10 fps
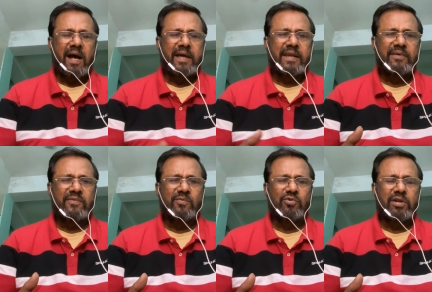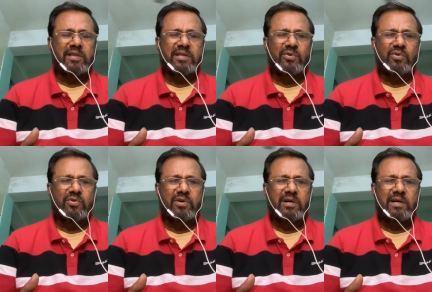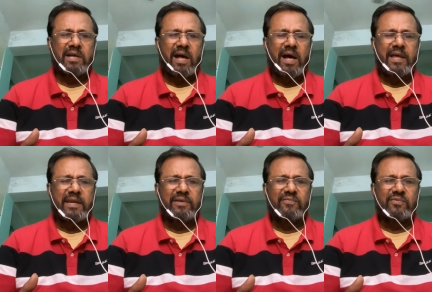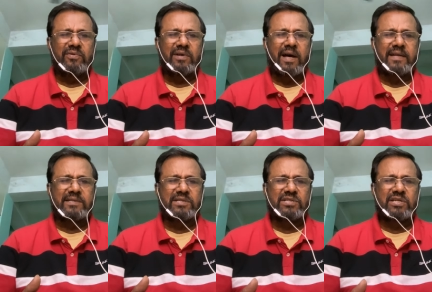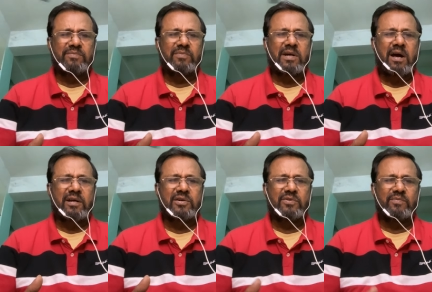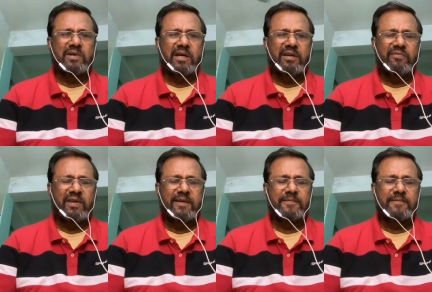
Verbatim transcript: அறிவு முதல் திருக்குறள் அறிவு அற்றம் காக்கும் கருவி